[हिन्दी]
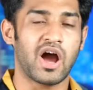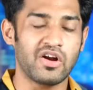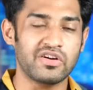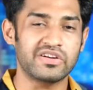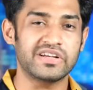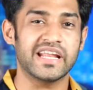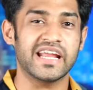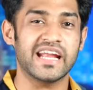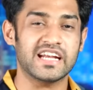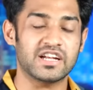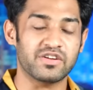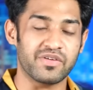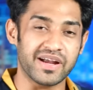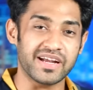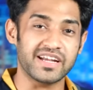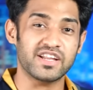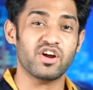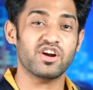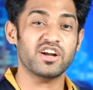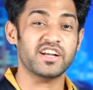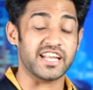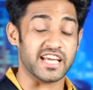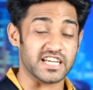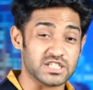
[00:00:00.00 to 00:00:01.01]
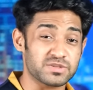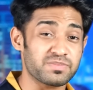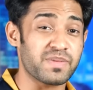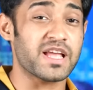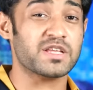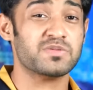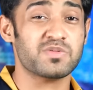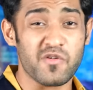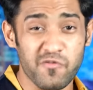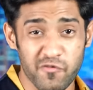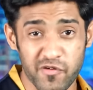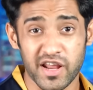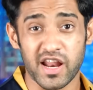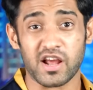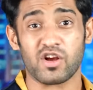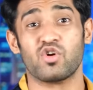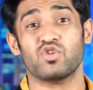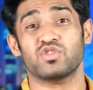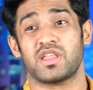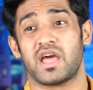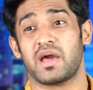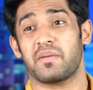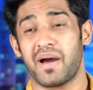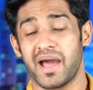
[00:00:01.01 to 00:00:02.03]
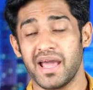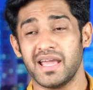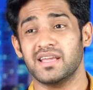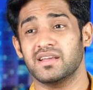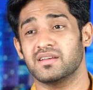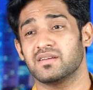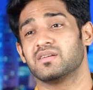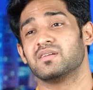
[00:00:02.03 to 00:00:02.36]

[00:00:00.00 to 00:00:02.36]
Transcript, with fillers: और टी ट्वेंटी और टेस्ट मैच में फर्क होता है भाई